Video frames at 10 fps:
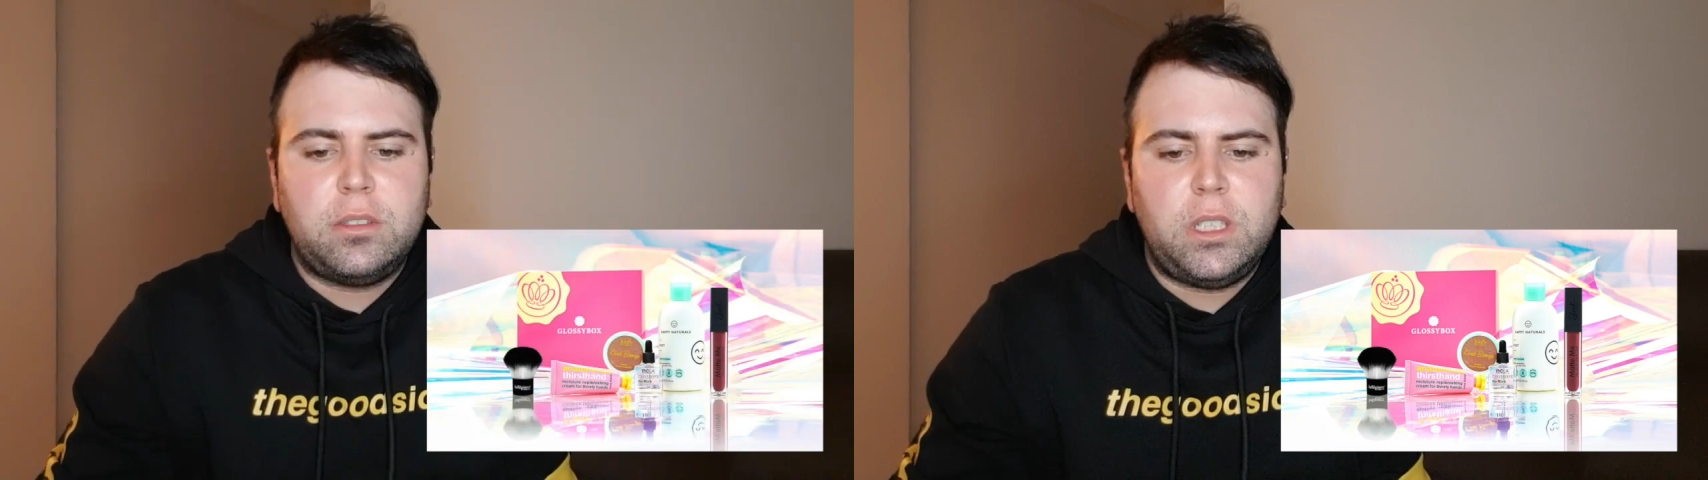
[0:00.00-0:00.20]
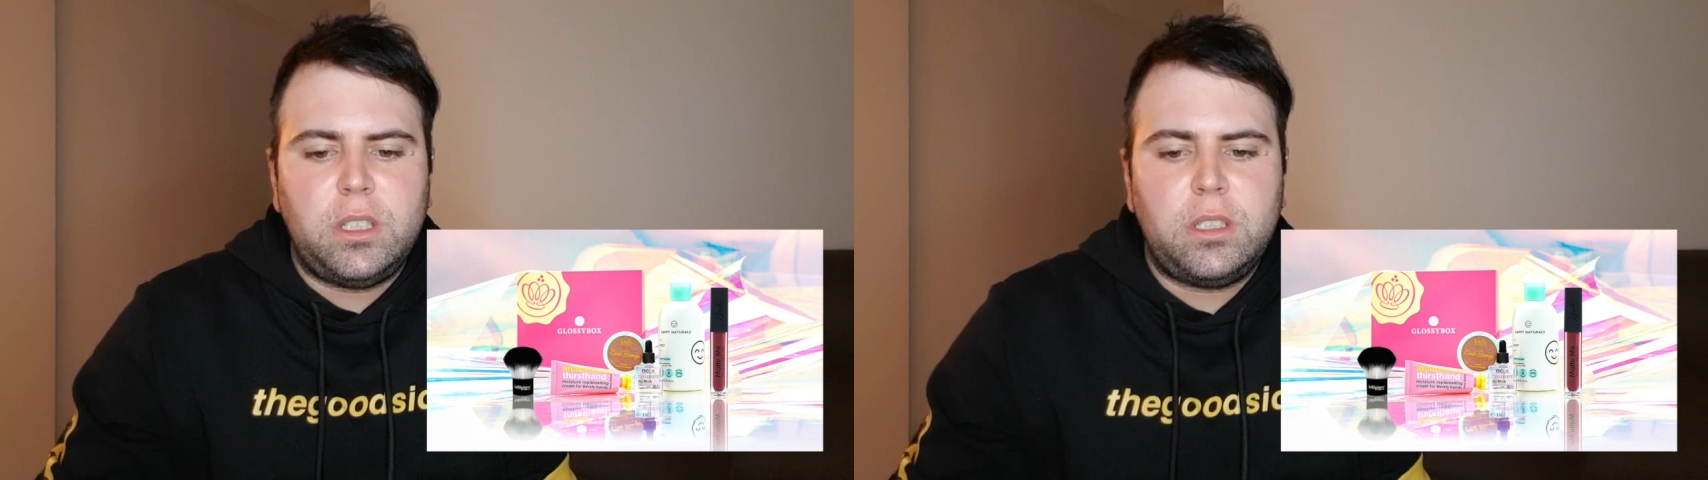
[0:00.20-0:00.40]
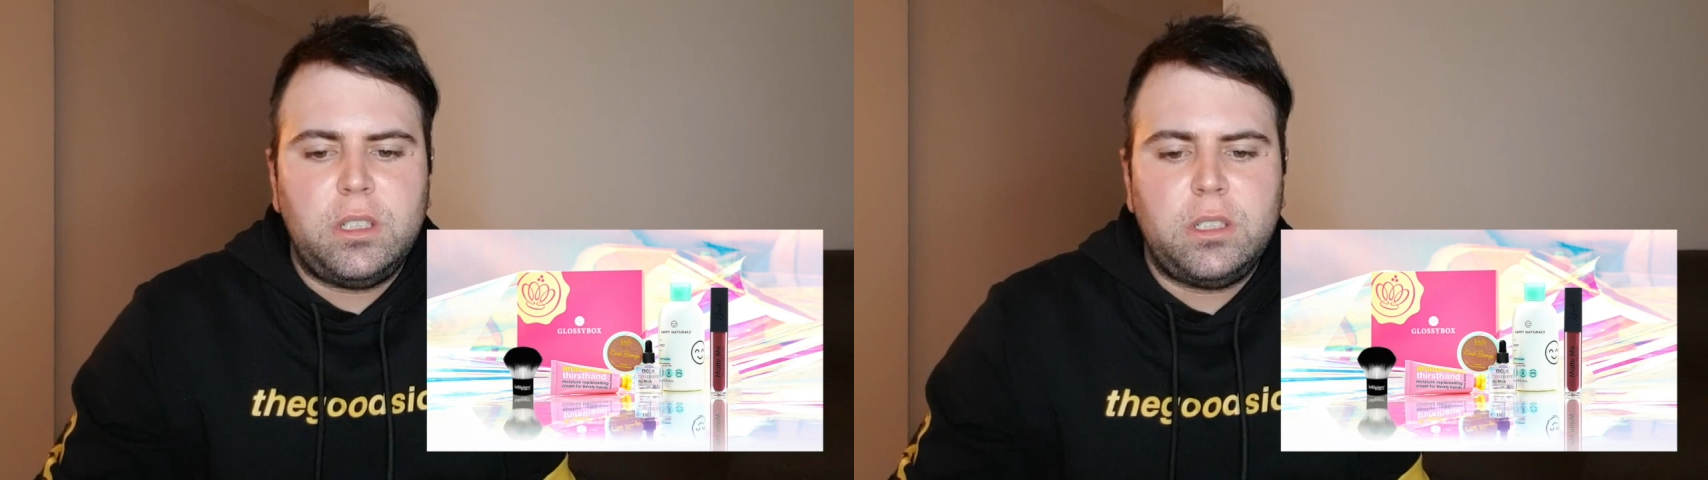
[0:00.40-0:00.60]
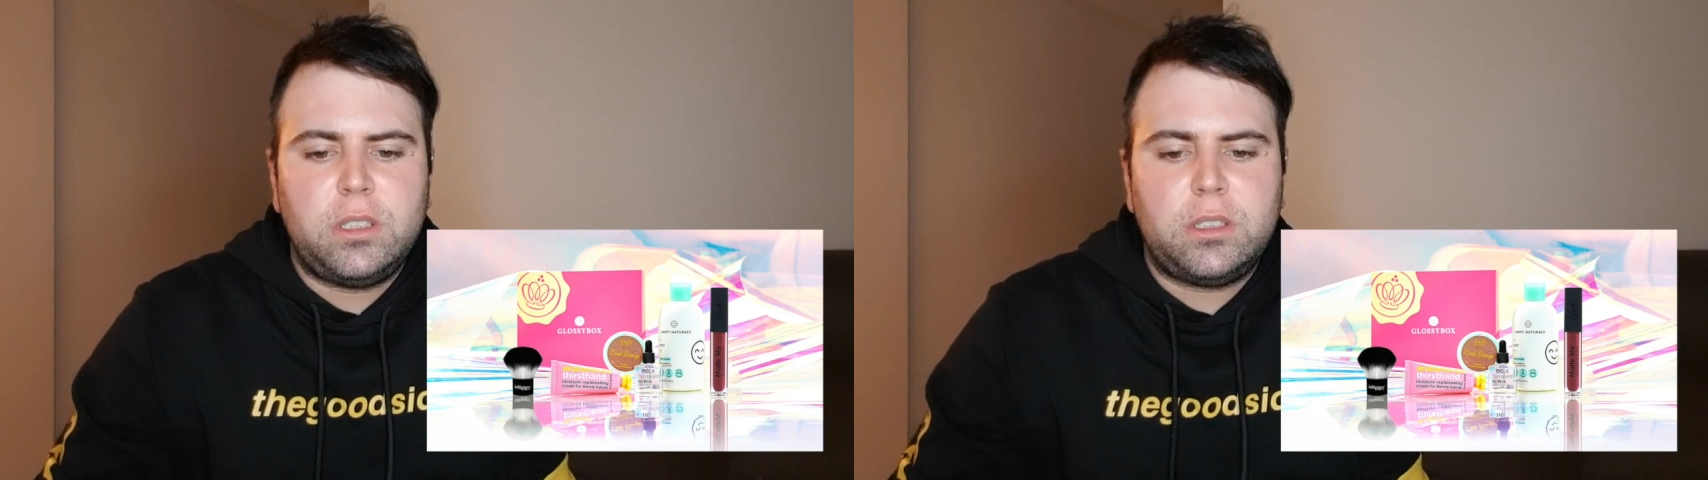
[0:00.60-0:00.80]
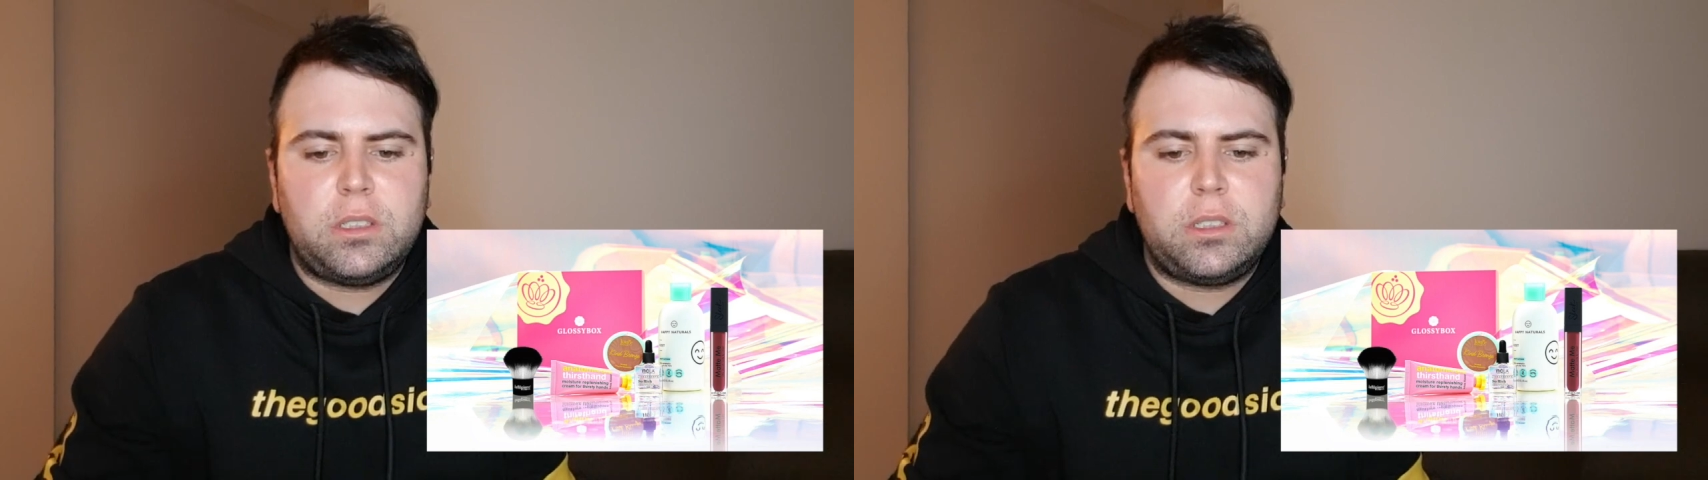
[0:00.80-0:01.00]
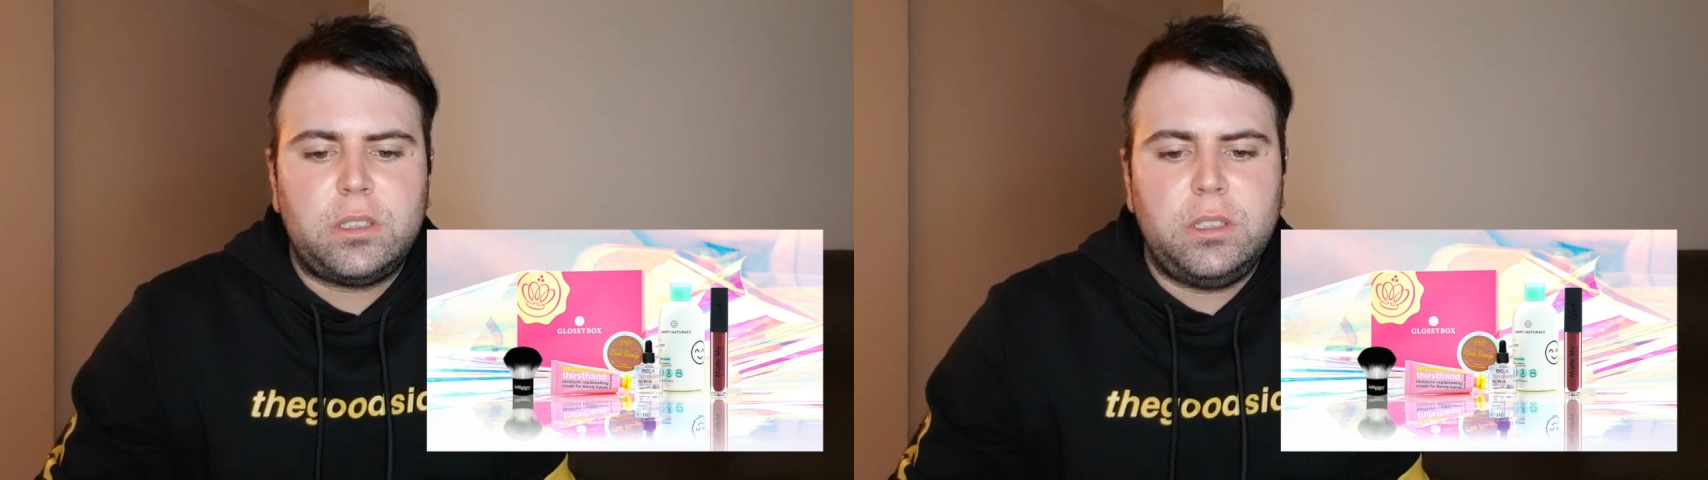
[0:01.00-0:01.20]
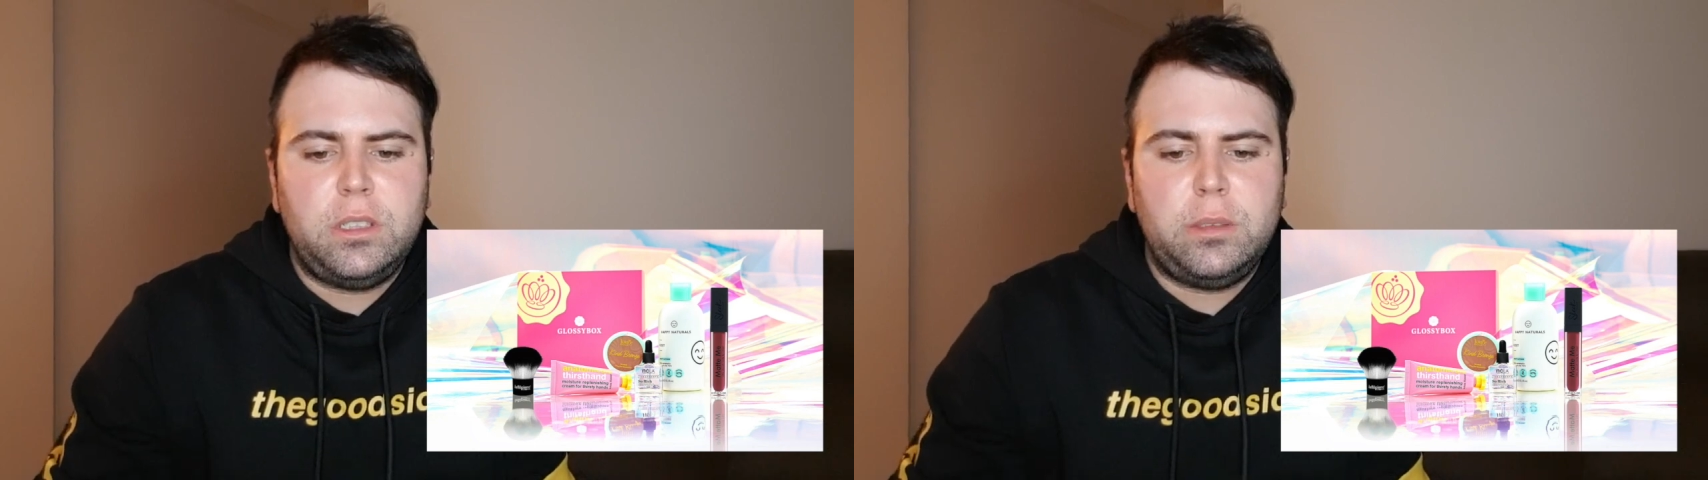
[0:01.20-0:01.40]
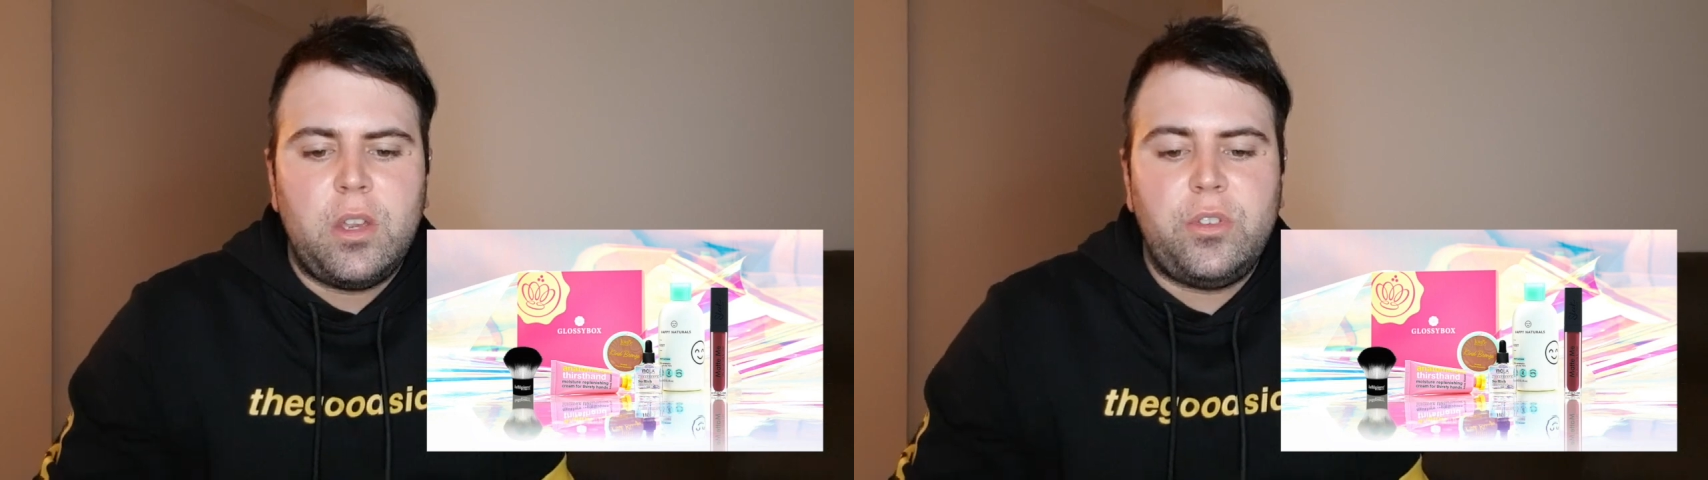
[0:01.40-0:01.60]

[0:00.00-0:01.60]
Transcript: Dice que sí.